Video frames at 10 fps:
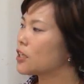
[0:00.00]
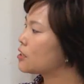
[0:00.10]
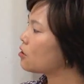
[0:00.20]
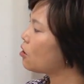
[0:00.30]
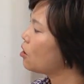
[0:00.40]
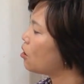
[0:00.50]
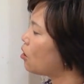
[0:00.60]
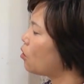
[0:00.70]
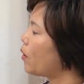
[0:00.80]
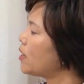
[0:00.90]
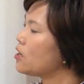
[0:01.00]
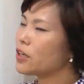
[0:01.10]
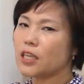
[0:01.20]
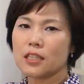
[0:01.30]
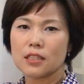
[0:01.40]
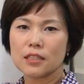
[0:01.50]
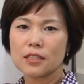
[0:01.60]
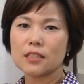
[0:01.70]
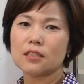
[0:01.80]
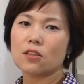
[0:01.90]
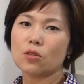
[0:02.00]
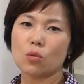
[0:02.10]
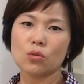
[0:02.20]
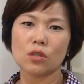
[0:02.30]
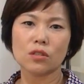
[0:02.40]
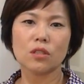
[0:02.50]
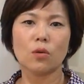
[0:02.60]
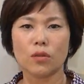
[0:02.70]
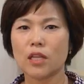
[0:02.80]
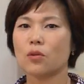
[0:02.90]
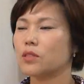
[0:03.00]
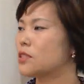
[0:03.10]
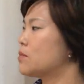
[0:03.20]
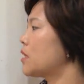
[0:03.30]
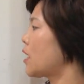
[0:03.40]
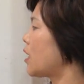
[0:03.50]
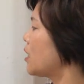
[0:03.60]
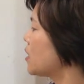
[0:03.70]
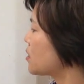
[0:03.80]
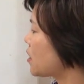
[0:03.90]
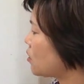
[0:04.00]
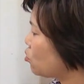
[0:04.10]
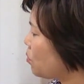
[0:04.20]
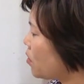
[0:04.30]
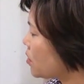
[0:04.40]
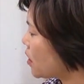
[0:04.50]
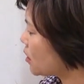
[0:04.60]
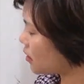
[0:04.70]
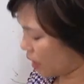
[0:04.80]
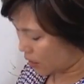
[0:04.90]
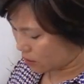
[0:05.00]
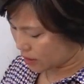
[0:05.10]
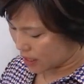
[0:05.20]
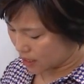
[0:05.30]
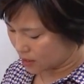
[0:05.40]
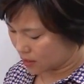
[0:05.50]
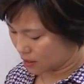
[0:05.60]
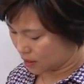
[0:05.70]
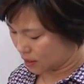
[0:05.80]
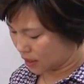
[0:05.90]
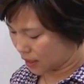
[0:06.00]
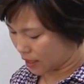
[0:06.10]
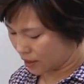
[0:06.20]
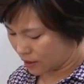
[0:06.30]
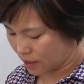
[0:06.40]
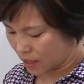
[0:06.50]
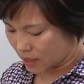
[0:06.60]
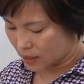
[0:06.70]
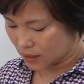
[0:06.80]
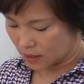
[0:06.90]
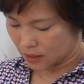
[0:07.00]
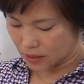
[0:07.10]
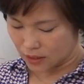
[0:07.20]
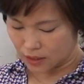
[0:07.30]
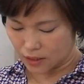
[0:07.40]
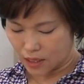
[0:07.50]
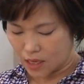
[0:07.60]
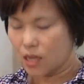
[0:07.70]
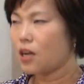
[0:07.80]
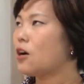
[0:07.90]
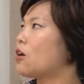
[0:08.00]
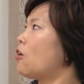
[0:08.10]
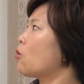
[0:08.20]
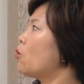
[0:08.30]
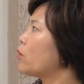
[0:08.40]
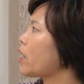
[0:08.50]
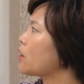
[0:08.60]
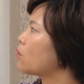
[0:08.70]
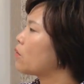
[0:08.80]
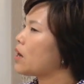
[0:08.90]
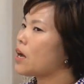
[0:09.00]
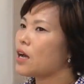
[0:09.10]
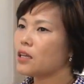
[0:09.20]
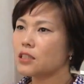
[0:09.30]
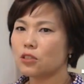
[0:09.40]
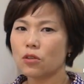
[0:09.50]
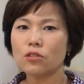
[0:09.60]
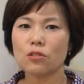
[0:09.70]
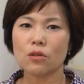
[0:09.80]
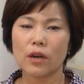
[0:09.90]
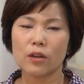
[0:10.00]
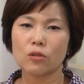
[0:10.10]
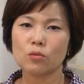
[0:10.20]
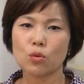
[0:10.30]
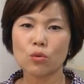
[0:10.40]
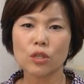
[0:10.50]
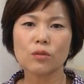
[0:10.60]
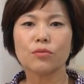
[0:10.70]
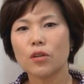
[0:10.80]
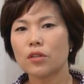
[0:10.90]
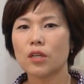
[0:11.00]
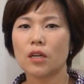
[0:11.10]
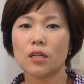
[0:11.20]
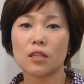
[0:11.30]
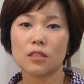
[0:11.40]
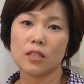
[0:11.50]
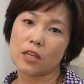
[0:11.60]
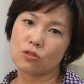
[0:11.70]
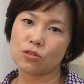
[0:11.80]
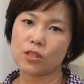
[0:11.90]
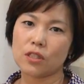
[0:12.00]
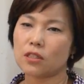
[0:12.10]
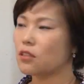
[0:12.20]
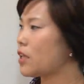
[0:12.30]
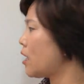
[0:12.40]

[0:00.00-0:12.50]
그래서 어, 활력이 있는 그런 오너를 원하고 있습니다. 자, 두 번째는 에너자이즈인데요. 그 고객과 직원들로 하여금 동기부여를 해줄 수 있는 그런